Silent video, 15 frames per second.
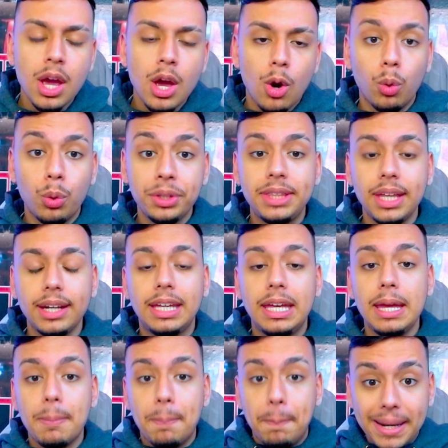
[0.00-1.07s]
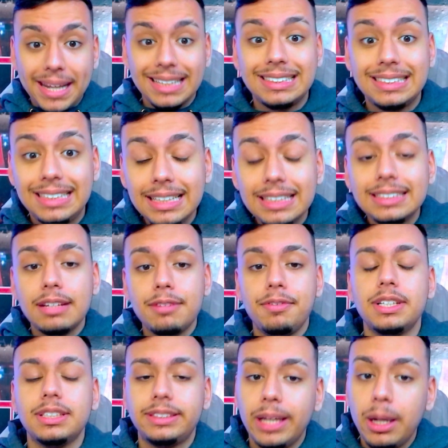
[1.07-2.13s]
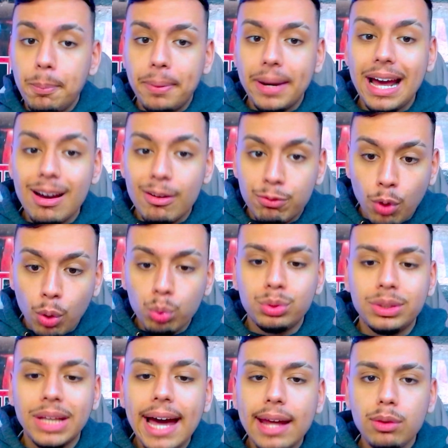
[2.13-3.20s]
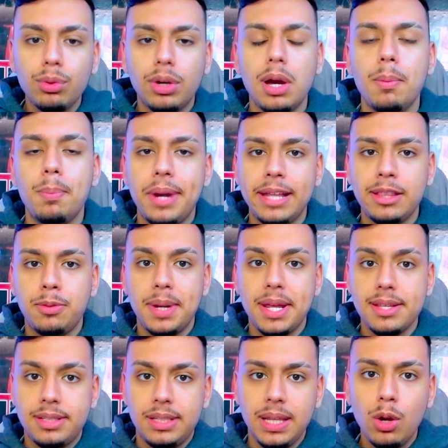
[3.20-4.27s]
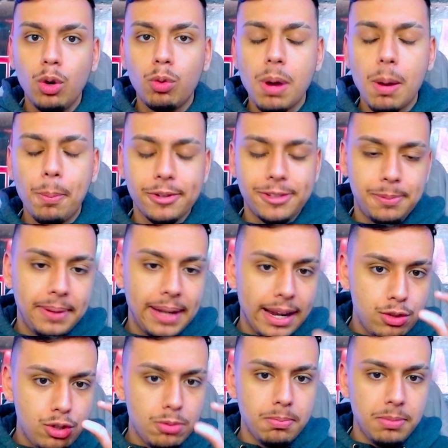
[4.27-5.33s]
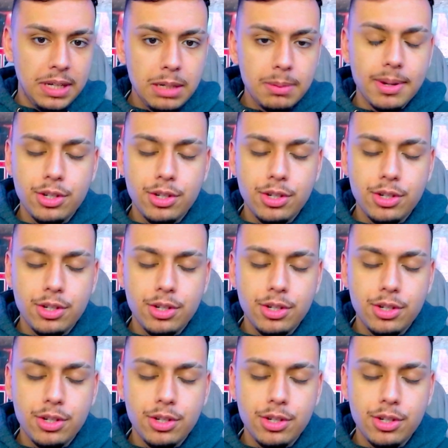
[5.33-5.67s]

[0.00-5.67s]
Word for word: O Inter que precisa vencer para voltar no Campeonato Brasileiro com a possibilidade mínima